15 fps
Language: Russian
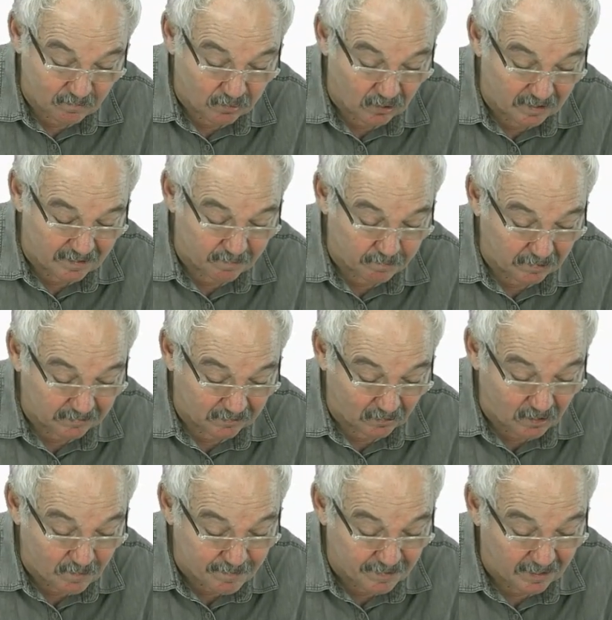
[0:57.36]
более
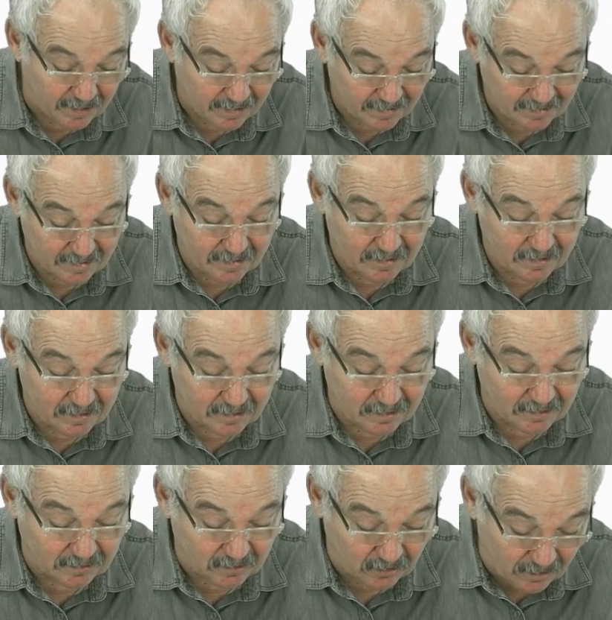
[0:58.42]
подробно,
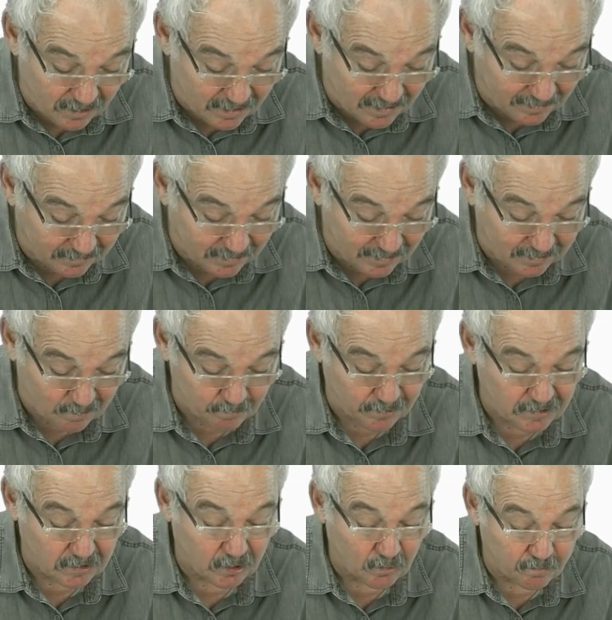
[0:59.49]
э, то я так и
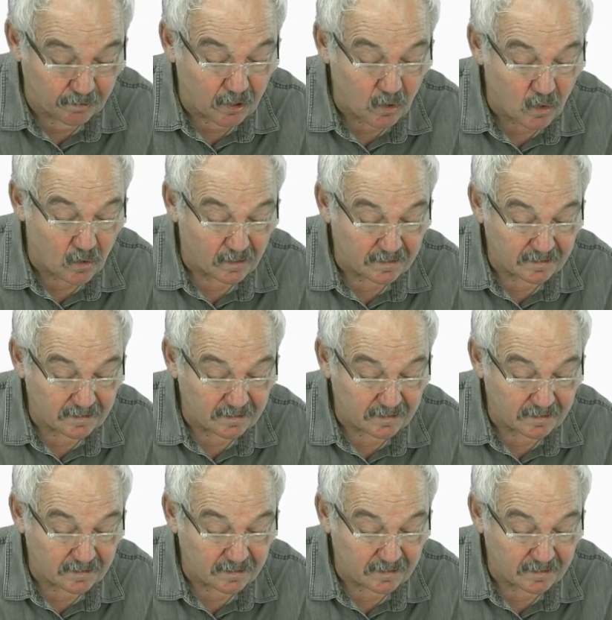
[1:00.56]
поступлю.